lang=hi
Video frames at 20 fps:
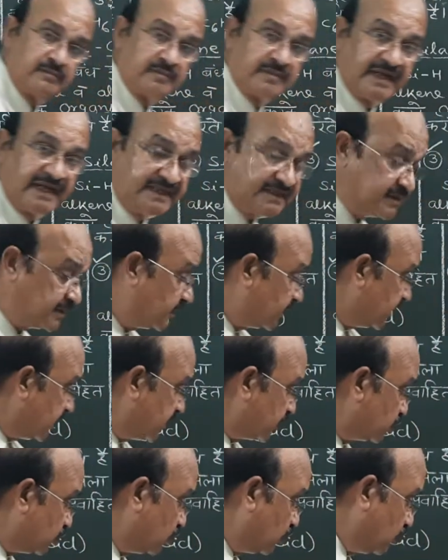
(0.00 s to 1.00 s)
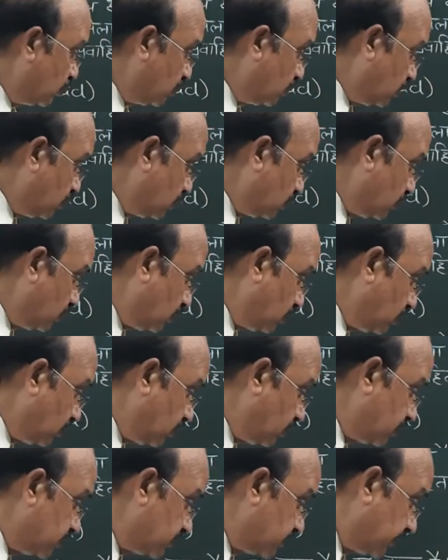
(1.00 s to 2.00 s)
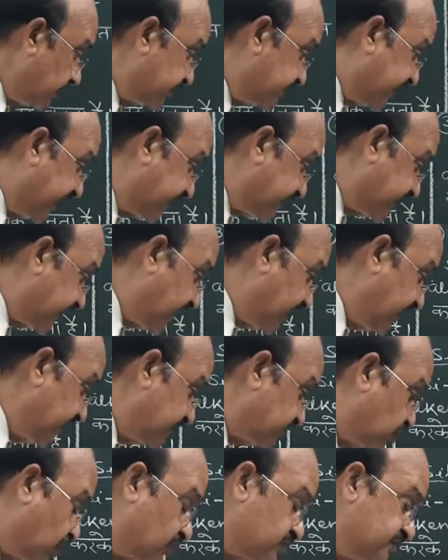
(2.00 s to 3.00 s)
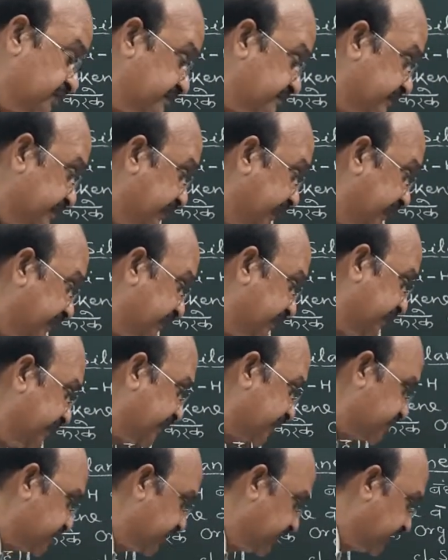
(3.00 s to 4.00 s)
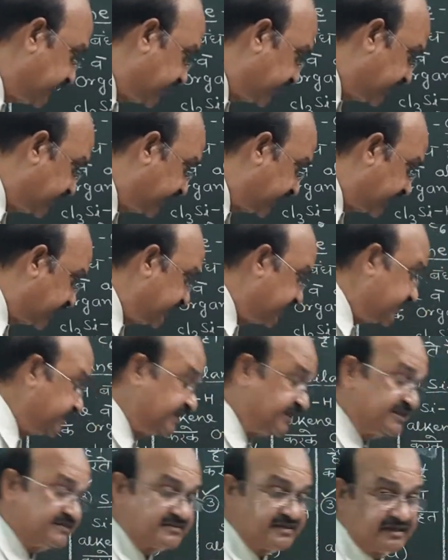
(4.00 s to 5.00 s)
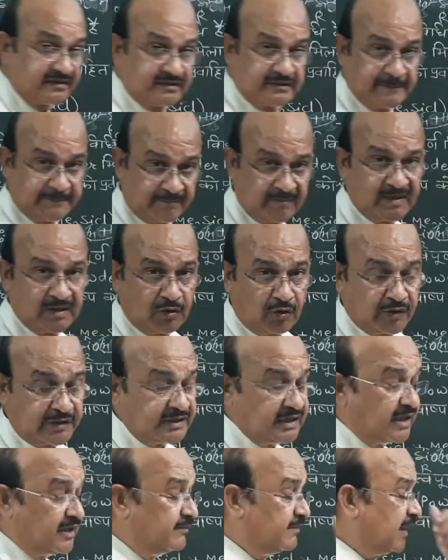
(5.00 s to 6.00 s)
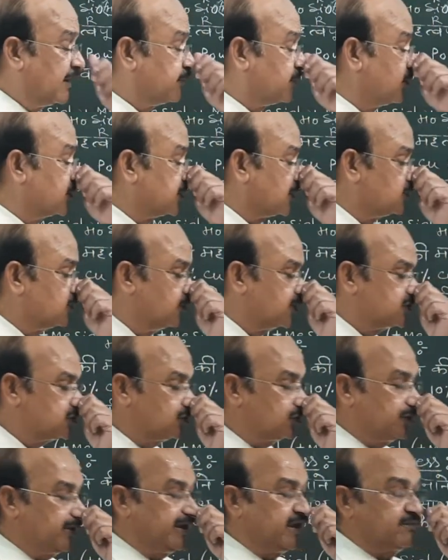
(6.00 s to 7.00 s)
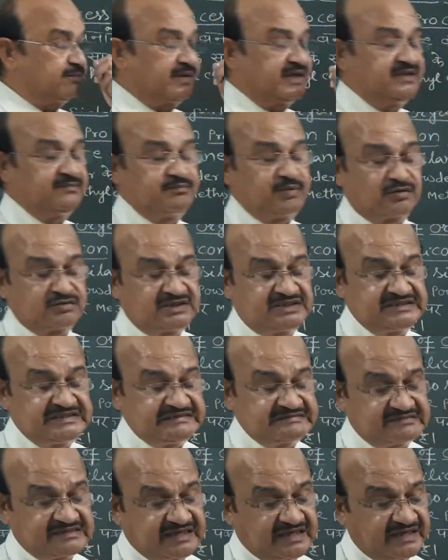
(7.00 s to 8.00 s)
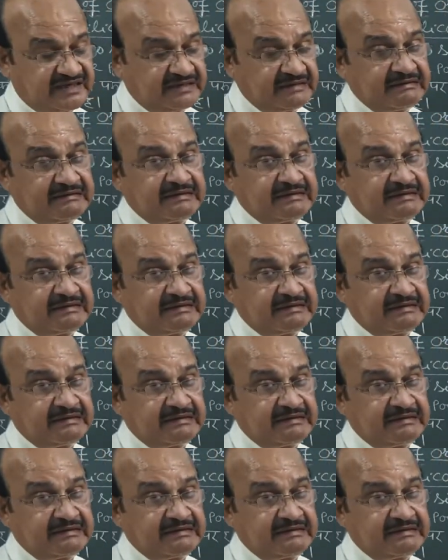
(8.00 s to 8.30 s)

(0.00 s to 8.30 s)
राइट तो टेट्रा सिलेन की रिएक्शन ग्रिग्नार्ड रिएजेंट के साथ और यहां मैं आपको बता दूं बच्चों एक बड़ी इंपॉर्टेंट चीज क्या है